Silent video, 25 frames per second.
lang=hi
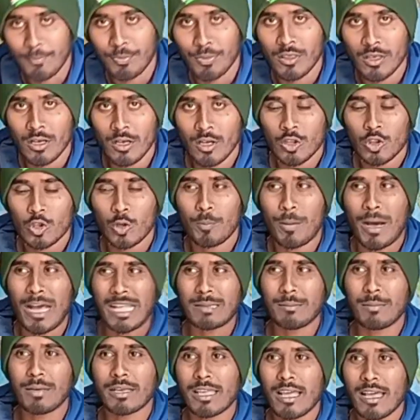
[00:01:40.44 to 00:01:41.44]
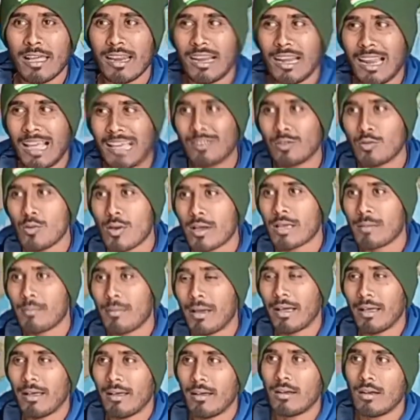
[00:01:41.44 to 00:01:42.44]
के तो बाद में क्या रियलाइज़ हुआ कि
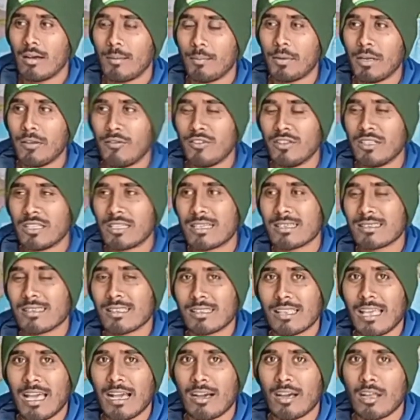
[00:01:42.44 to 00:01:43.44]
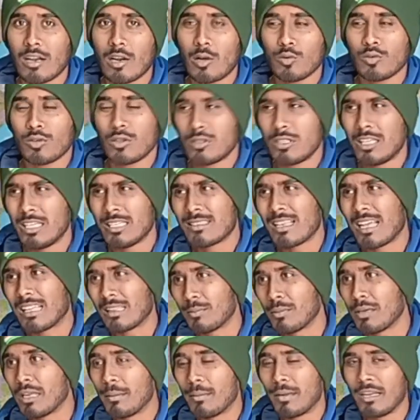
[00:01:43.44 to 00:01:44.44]
मैं अपनी फिजिक के साथ क्या कर रहा हूँ तो छः
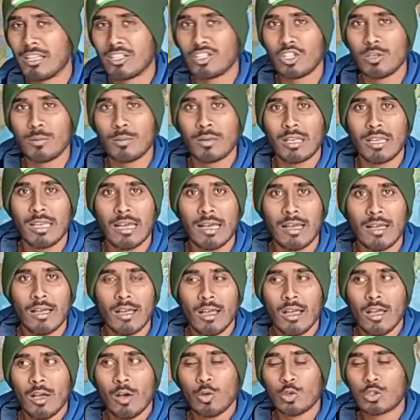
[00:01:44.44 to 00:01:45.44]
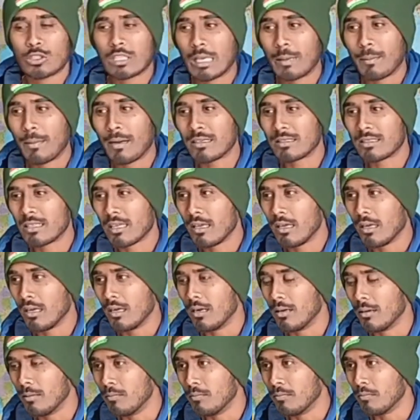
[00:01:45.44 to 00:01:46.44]
सात महीने मैंने जिम किया उसके बाद से
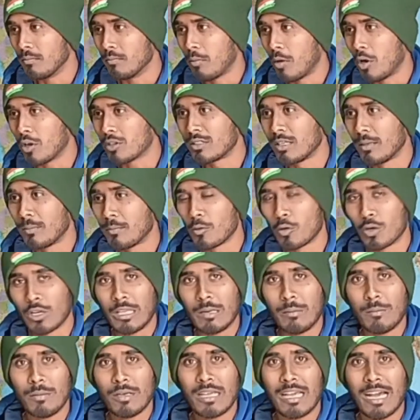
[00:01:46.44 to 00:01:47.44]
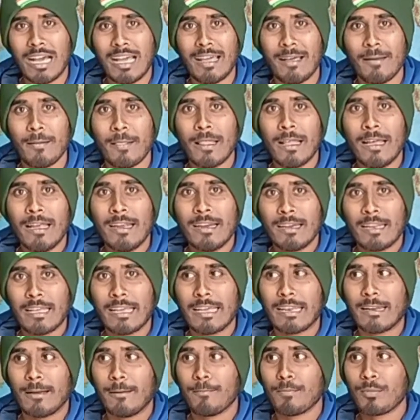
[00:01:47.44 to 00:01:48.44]
बहुत से प्रोटीन भी खाए
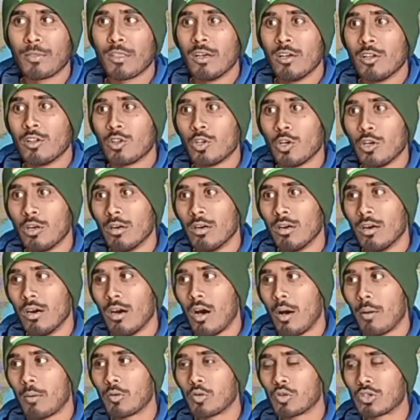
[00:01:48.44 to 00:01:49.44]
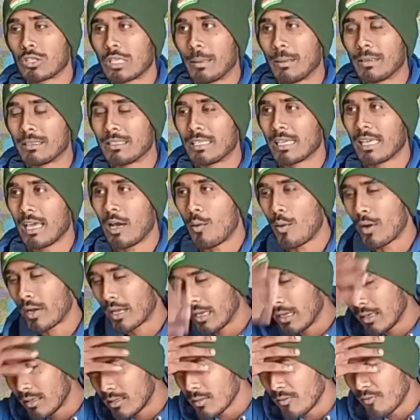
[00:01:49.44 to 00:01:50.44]
ठीक है ना तो उसके बाद से क्या हुआ
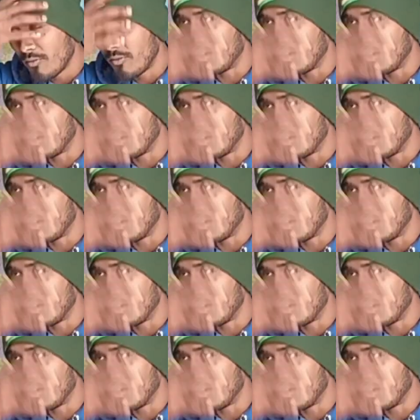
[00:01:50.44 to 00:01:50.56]
कि